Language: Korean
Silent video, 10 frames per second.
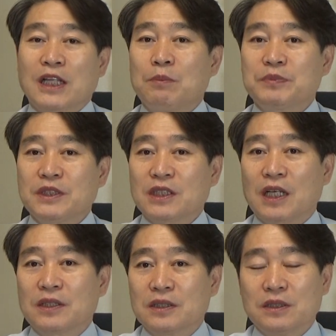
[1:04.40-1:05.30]
남지
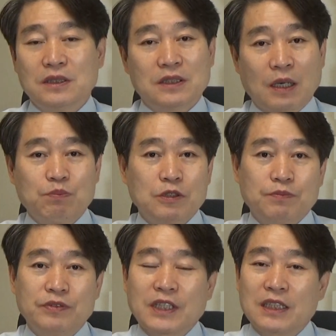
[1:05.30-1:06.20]
않는
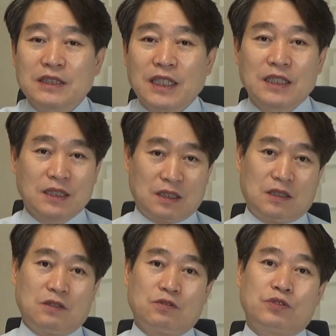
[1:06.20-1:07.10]
남북 분단이 된
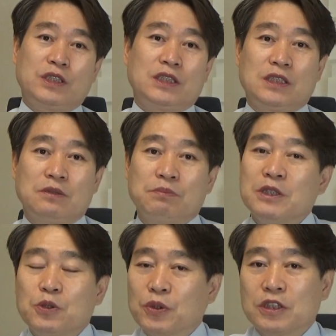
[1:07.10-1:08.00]
우리
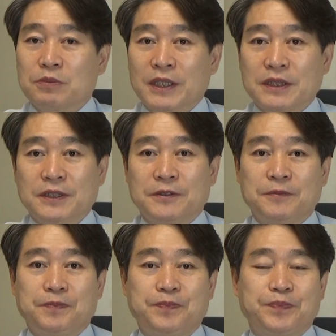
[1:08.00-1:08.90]

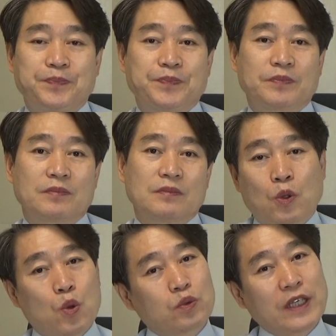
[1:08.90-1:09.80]
민족이지만은
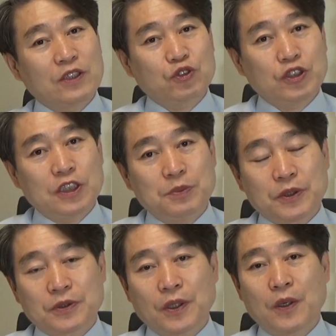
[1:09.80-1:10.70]

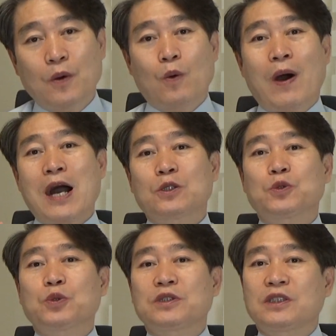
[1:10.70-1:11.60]
공산주의면서
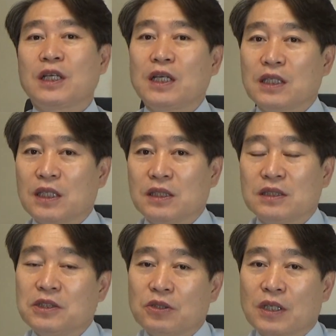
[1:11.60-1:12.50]
왕조
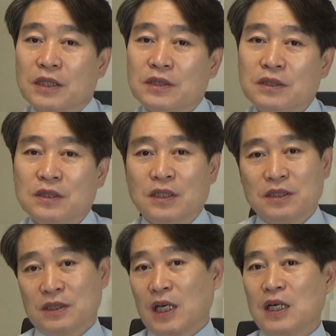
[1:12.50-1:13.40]
체계를 이어가는
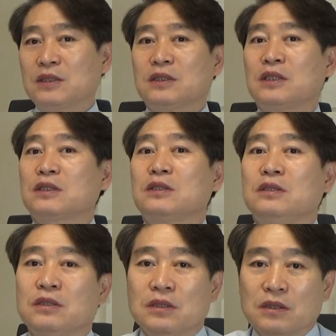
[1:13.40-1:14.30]
이상한
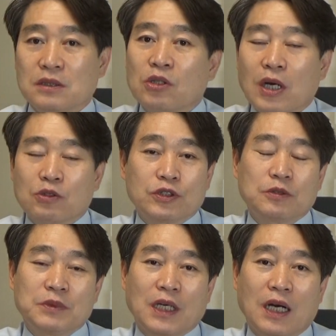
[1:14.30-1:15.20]
체제를 이어가고
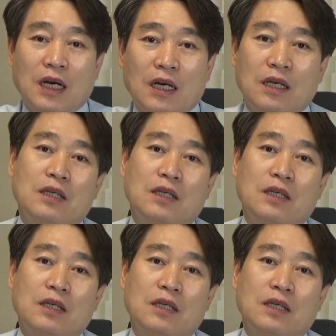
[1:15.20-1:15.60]
있습니다.